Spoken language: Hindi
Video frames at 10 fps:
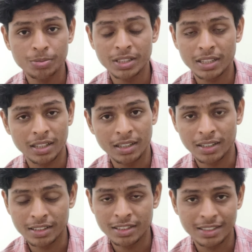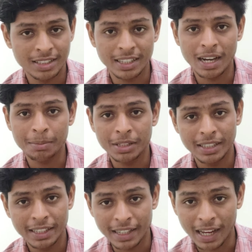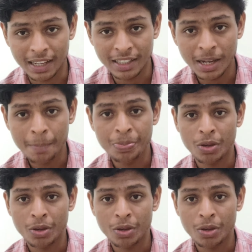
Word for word: जो भी रजिस्ट्रेशन की आपकी डेट है आई है